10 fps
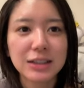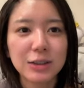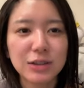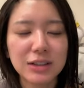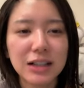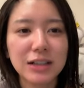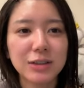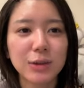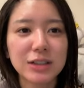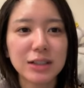ちょっとね
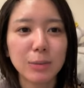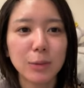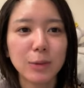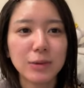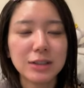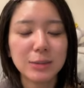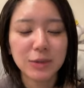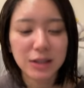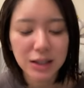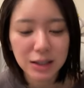少しでも
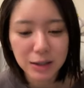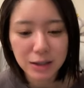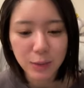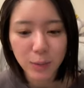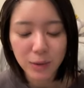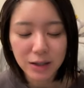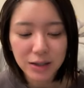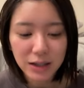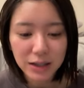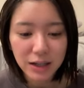チーム系に貢
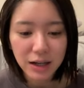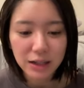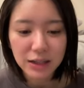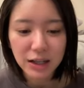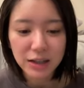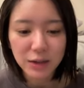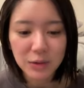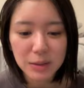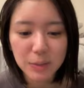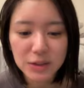献できたらいいなって
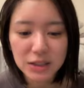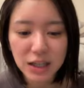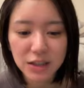いう気持ちがあ